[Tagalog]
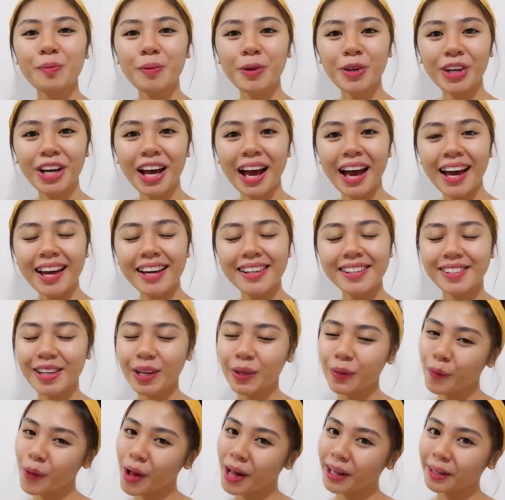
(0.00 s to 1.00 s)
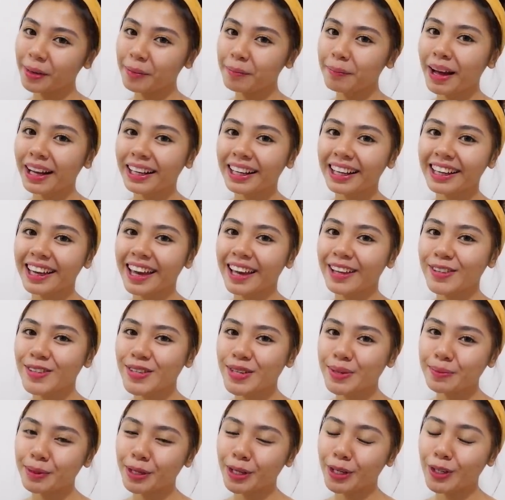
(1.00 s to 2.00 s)
up you guys and welcome back again
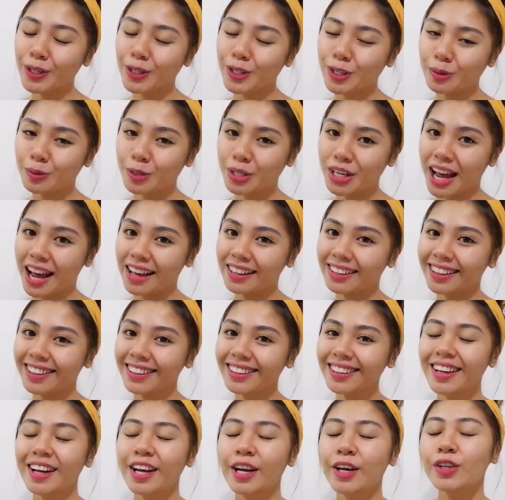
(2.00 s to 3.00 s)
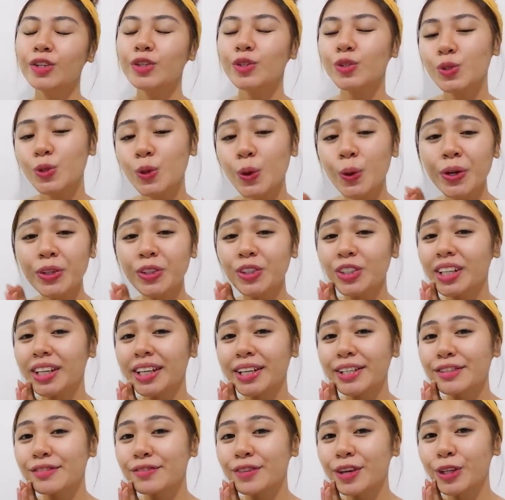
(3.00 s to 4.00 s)
to my YouTube channel. So in
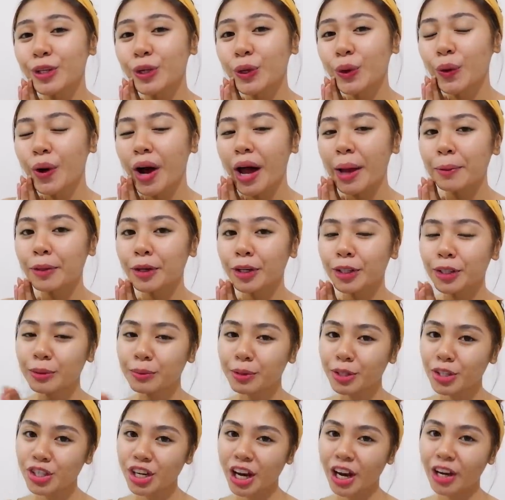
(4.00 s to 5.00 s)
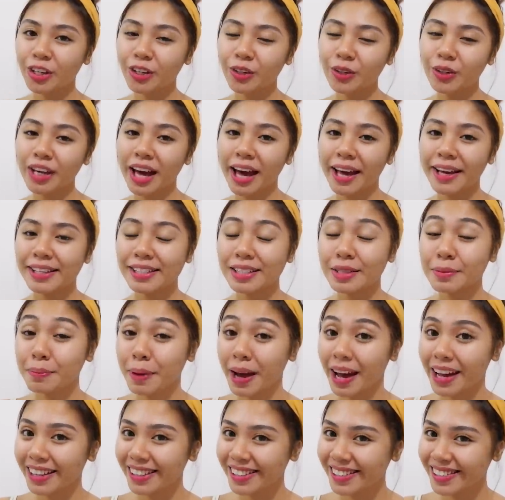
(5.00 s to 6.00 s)
today's video, I'm going to be sharing you guys
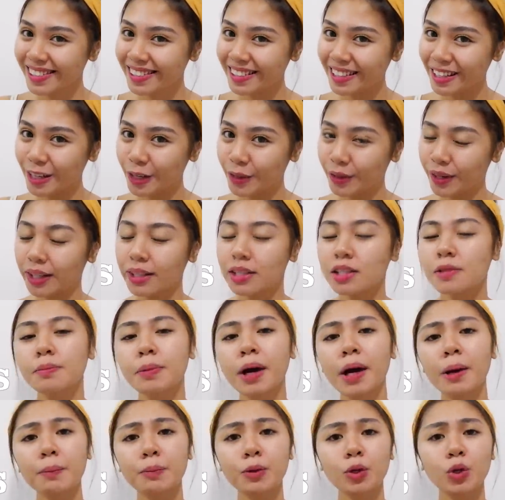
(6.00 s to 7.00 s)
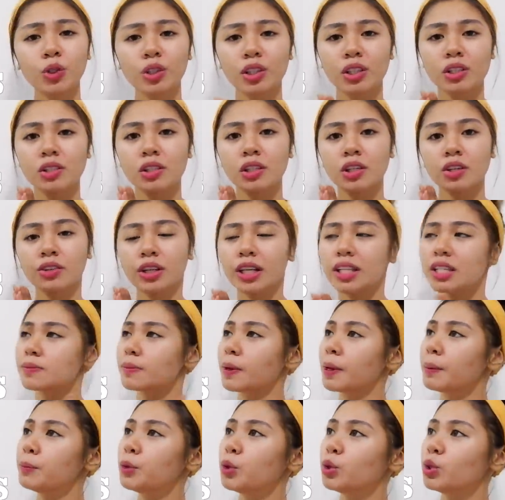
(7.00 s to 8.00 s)
my secrets, my beauty secrets,
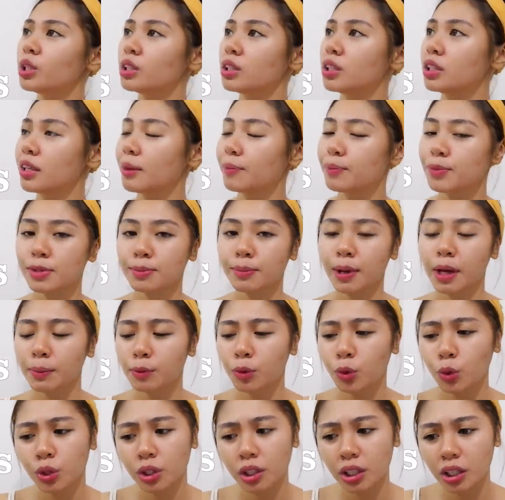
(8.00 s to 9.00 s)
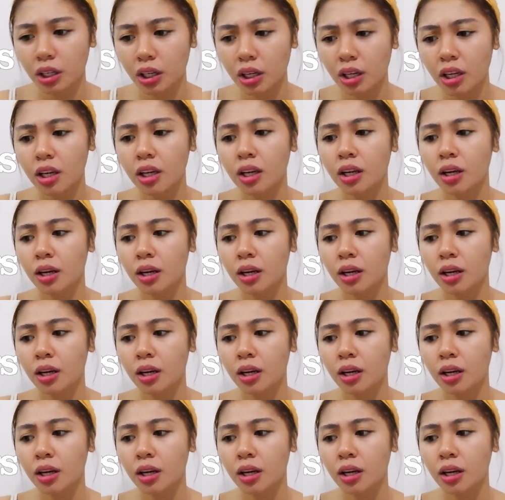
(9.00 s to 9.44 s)
my beauty tips, my beauty...